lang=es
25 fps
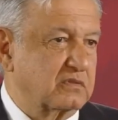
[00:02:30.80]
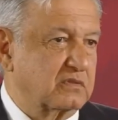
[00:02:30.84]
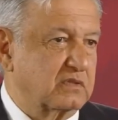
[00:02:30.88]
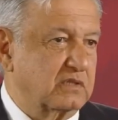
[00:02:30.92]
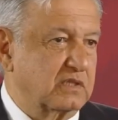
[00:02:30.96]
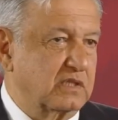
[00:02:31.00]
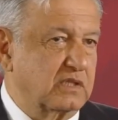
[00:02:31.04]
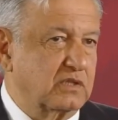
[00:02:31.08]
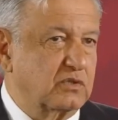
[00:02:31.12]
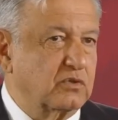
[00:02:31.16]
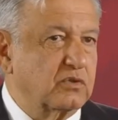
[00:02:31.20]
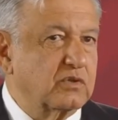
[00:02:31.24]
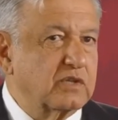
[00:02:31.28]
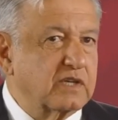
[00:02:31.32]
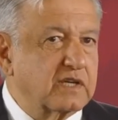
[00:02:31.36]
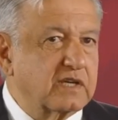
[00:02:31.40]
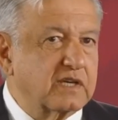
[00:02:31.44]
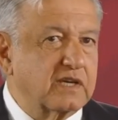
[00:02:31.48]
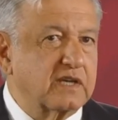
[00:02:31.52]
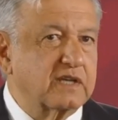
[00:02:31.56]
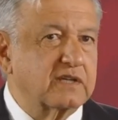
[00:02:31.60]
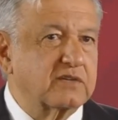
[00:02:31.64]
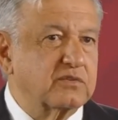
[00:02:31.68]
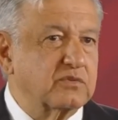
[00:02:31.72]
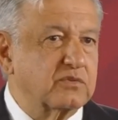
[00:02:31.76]
y no
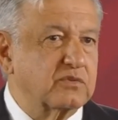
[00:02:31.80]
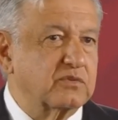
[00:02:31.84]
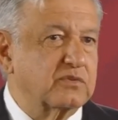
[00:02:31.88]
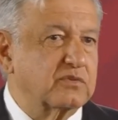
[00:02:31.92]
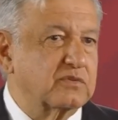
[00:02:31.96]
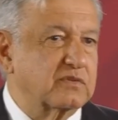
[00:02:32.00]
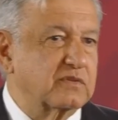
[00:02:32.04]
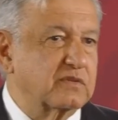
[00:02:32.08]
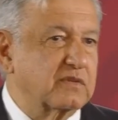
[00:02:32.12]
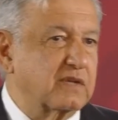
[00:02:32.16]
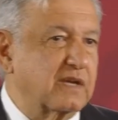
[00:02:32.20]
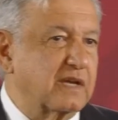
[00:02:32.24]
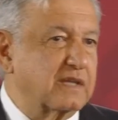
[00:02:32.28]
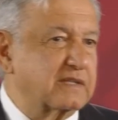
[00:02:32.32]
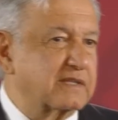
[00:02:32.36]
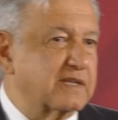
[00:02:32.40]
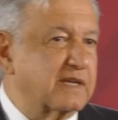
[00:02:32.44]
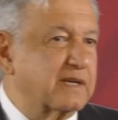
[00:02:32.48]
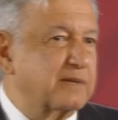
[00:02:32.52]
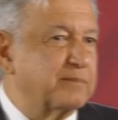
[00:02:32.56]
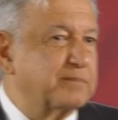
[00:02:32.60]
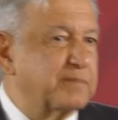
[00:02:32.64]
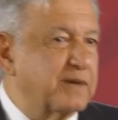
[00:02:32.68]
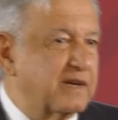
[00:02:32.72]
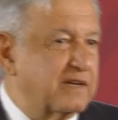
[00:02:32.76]
dejarnos
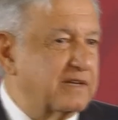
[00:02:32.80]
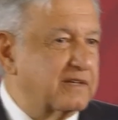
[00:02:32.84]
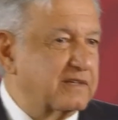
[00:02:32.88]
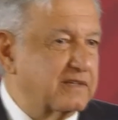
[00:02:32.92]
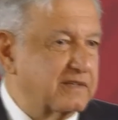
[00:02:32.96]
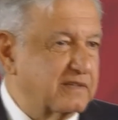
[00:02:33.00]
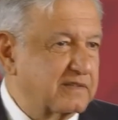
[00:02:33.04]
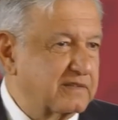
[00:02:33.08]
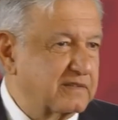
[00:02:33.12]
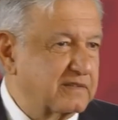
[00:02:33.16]
atrapar